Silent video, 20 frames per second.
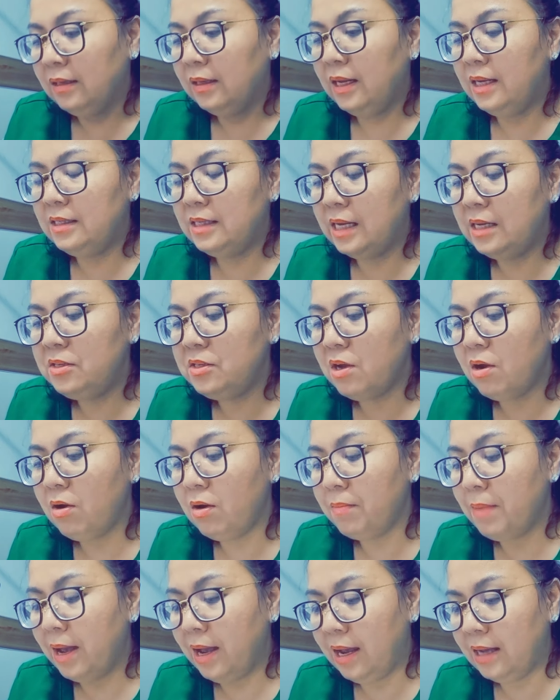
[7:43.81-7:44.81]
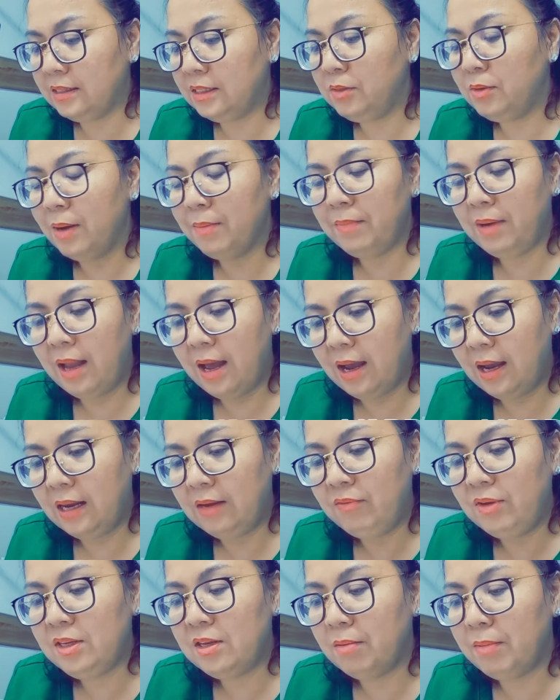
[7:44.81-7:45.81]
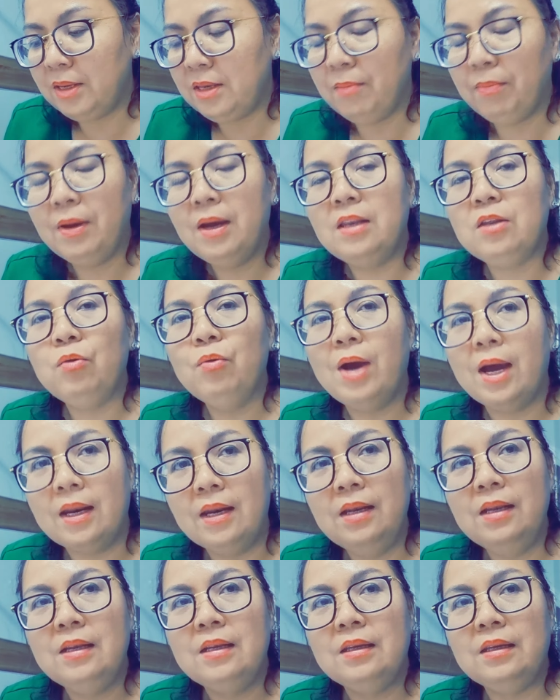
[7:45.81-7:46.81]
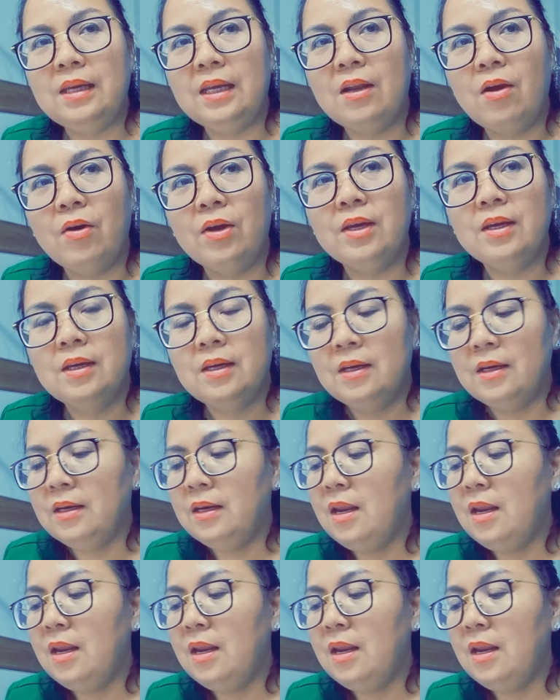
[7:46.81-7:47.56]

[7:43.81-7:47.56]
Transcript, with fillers: thì sẽ cho bà siêu âm lại với cho bà chụp cái hình nhũ ảnh vậy thôi yeah.